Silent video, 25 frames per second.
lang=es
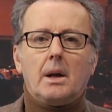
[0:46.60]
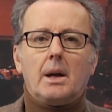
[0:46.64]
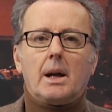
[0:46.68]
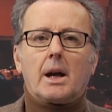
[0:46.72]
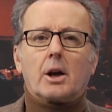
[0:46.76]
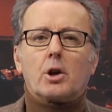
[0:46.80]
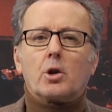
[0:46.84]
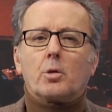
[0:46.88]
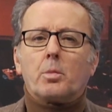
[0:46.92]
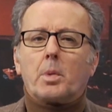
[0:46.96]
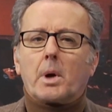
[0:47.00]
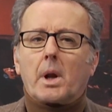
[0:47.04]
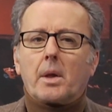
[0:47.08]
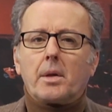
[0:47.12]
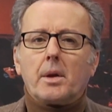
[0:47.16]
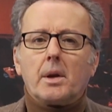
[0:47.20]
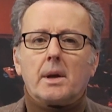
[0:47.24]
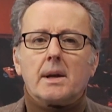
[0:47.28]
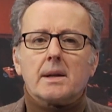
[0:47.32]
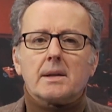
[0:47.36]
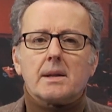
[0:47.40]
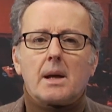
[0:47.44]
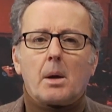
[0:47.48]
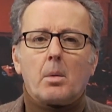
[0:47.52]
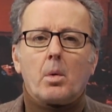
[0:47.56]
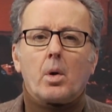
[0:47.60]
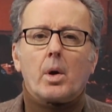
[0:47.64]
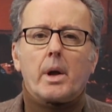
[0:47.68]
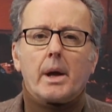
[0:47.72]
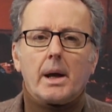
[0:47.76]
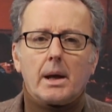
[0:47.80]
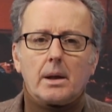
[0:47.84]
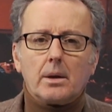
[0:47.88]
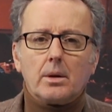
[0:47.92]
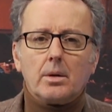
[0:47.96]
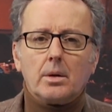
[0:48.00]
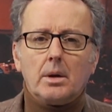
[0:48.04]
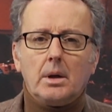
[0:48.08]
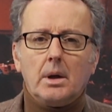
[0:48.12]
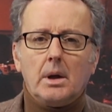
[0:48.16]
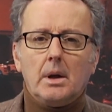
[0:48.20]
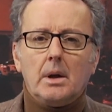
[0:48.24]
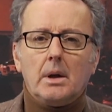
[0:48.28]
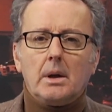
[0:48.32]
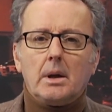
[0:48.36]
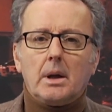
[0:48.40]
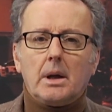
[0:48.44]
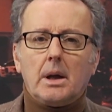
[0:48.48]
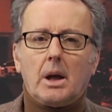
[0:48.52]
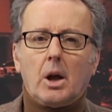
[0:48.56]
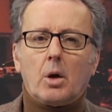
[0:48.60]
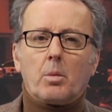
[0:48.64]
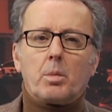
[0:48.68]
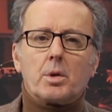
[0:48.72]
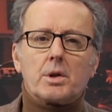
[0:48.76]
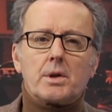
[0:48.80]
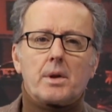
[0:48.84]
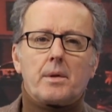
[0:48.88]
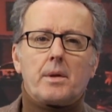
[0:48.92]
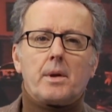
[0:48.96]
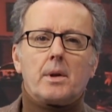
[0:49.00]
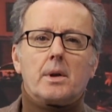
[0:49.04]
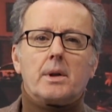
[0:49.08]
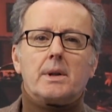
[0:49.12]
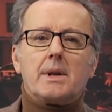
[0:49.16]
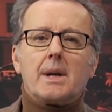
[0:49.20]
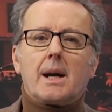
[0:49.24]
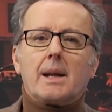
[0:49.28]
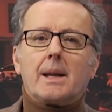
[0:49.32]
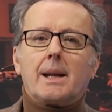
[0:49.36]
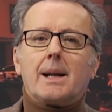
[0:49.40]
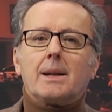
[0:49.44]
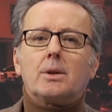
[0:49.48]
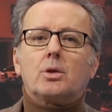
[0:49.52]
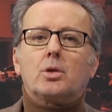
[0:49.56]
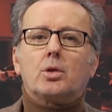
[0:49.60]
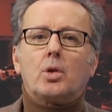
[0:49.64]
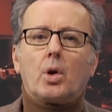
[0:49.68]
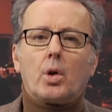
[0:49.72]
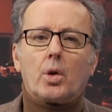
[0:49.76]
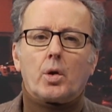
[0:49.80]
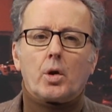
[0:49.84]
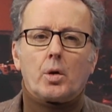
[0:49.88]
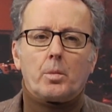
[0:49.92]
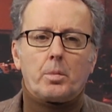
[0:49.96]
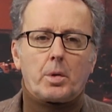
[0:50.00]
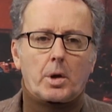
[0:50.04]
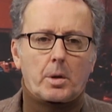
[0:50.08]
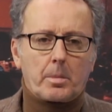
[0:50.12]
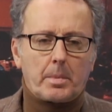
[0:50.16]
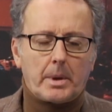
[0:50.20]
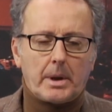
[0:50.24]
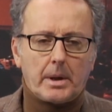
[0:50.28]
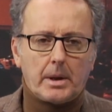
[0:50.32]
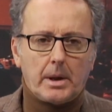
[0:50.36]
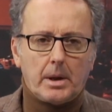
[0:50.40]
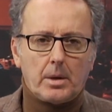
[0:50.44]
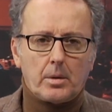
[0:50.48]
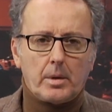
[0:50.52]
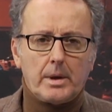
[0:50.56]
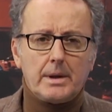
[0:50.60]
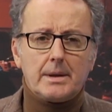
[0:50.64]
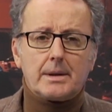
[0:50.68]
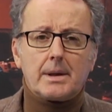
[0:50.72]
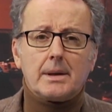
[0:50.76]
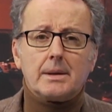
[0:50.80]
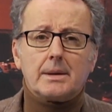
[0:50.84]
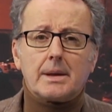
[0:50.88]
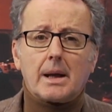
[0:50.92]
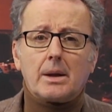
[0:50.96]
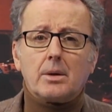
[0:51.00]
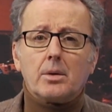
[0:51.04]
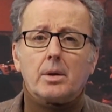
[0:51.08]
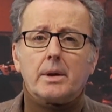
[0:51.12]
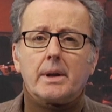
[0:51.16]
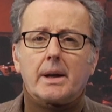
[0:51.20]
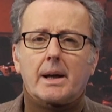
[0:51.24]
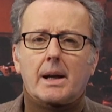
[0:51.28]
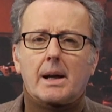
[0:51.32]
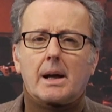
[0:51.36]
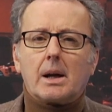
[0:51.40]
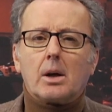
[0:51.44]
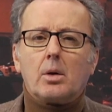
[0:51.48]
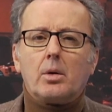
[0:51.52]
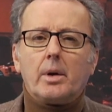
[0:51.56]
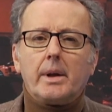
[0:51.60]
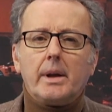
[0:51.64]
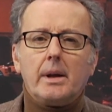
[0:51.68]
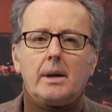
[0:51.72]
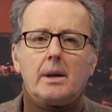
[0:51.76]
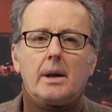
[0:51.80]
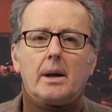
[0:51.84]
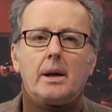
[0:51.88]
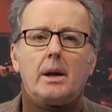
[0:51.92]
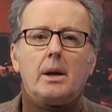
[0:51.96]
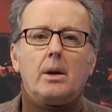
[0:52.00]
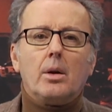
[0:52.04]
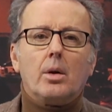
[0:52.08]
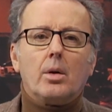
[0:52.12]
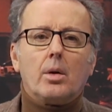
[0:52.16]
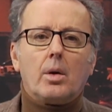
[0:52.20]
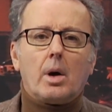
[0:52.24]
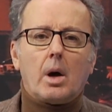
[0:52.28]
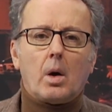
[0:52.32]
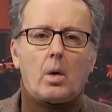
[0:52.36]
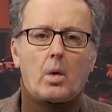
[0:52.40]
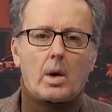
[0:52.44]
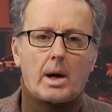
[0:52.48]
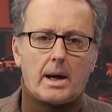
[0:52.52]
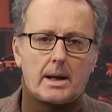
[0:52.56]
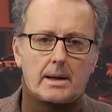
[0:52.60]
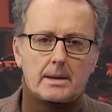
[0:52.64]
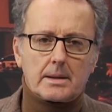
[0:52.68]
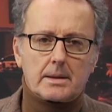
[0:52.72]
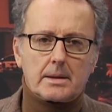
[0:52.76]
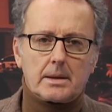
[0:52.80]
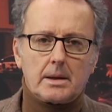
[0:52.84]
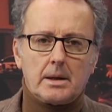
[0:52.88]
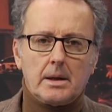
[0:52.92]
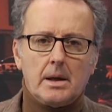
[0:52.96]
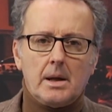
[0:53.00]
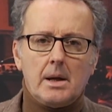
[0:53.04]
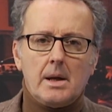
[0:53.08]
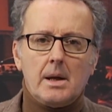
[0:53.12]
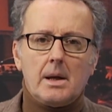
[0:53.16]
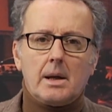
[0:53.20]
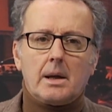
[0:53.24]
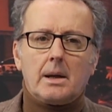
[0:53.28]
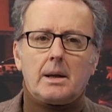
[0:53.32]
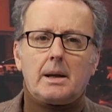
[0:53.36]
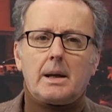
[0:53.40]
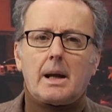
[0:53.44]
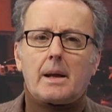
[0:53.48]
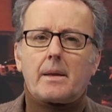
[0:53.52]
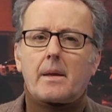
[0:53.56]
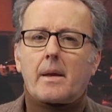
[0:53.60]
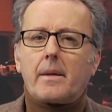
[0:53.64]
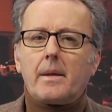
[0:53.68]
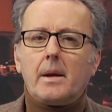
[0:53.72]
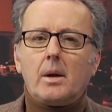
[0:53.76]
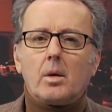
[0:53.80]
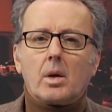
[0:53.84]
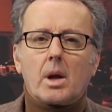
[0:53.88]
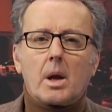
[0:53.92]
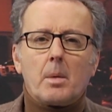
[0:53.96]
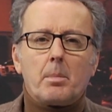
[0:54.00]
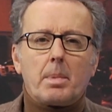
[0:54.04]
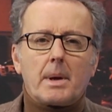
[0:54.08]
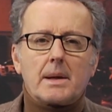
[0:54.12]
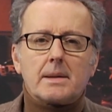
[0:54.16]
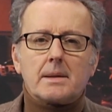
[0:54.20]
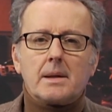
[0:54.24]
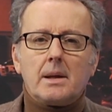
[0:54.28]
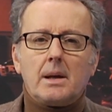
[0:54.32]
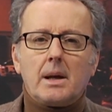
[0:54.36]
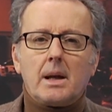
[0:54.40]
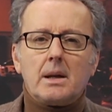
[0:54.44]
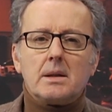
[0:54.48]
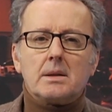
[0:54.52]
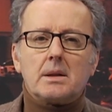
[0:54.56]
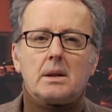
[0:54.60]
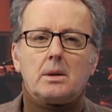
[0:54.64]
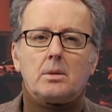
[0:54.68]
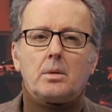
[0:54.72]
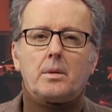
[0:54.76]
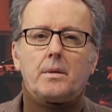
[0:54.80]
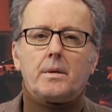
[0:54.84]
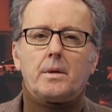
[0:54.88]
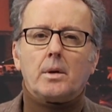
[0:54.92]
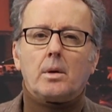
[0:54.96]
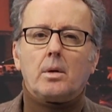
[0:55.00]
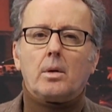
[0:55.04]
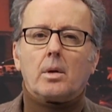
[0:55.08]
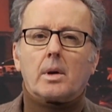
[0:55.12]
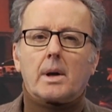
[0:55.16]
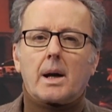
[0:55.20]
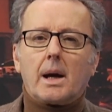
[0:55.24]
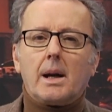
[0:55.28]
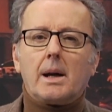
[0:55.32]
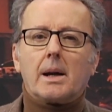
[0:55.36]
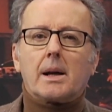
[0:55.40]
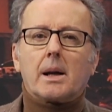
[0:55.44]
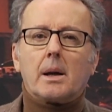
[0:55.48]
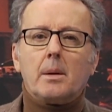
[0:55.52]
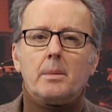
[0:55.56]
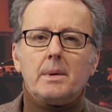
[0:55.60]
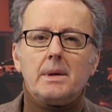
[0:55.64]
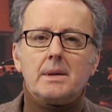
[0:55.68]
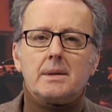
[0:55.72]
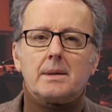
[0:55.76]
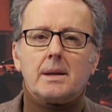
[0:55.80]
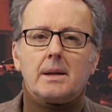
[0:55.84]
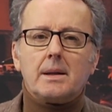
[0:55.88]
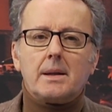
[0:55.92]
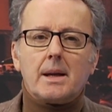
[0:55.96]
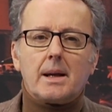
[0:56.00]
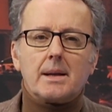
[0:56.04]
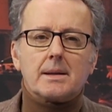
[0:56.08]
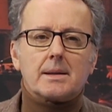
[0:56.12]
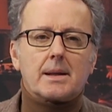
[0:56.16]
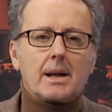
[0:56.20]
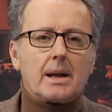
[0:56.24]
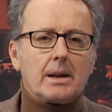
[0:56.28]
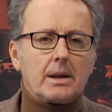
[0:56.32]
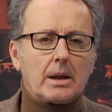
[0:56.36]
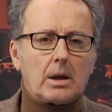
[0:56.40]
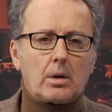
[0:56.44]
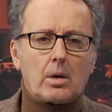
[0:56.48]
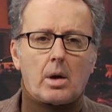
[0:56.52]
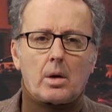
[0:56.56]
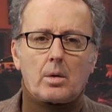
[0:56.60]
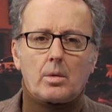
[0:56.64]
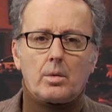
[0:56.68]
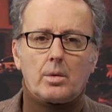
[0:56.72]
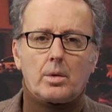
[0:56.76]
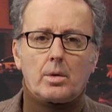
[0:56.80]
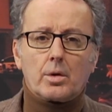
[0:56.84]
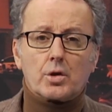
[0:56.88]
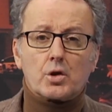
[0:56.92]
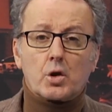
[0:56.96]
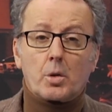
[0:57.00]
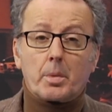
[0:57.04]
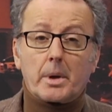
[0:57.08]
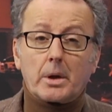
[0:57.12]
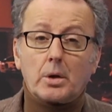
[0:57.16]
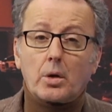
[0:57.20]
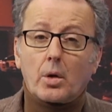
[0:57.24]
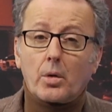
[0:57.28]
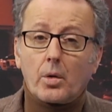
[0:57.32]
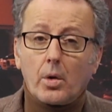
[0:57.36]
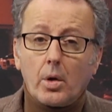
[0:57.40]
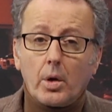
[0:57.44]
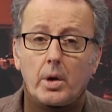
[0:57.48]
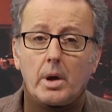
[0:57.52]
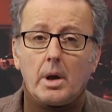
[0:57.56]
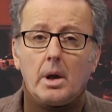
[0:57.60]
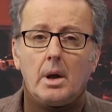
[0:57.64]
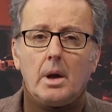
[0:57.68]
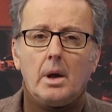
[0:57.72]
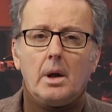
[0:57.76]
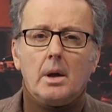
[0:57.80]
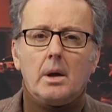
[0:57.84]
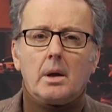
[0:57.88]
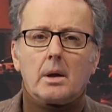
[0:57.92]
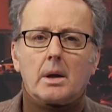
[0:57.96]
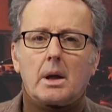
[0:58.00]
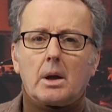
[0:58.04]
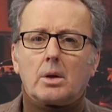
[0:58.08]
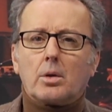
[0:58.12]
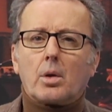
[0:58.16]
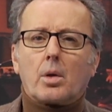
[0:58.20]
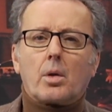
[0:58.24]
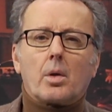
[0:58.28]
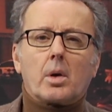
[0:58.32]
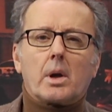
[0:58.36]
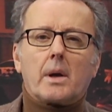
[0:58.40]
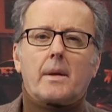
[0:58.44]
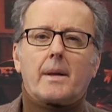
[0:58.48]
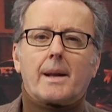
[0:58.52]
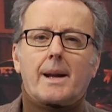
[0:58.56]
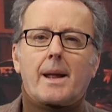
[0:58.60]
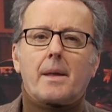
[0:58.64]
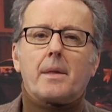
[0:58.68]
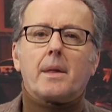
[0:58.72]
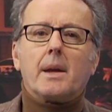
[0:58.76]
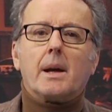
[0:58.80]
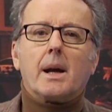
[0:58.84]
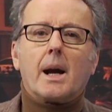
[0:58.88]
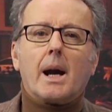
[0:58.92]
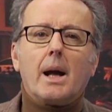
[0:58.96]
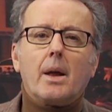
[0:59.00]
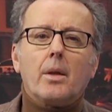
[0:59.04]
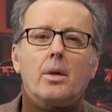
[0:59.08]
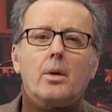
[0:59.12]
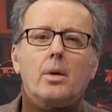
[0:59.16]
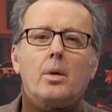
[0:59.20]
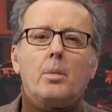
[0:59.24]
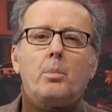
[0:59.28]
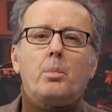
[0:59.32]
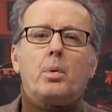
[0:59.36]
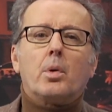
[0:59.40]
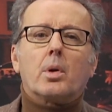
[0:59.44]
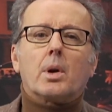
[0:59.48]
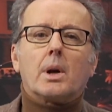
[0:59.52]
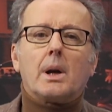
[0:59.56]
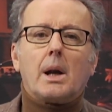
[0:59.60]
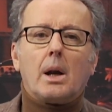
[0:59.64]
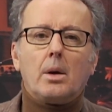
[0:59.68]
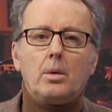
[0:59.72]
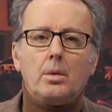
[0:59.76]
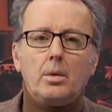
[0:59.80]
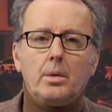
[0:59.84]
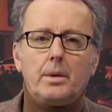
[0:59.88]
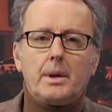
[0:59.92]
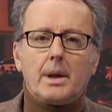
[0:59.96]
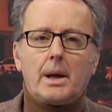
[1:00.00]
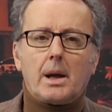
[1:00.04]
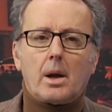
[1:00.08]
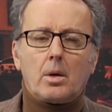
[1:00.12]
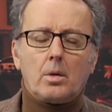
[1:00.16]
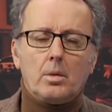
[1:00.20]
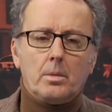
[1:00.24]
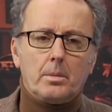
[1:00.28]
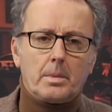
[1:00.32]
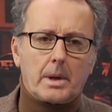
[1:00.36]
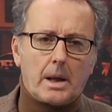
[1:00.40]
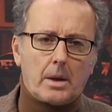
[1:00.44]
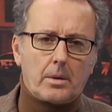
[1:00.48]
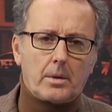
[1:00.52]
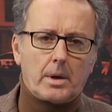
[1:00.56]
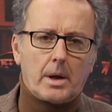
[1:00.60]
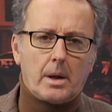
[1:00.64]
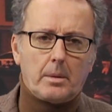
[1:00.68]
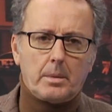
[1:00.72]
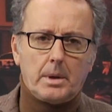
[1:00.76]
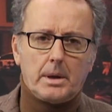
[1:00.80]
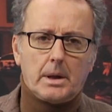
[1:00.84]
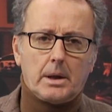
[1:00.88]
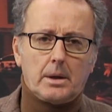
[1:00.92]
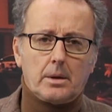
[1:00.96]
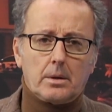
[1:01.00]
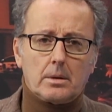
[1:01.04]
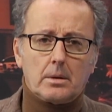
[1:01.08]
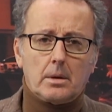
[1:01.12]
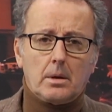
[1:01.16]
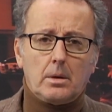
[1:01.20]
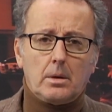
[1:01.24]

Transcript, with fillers: La corporación está boqueando y la oposición ya da todo por perdido, intentando llegar a la orilla y no ahogarse. Nada de lo que pase en la institución local reviste ya escándalo alguno, sobre todo hoy, que todo quedará cegado por la luz del alumbrado navideño.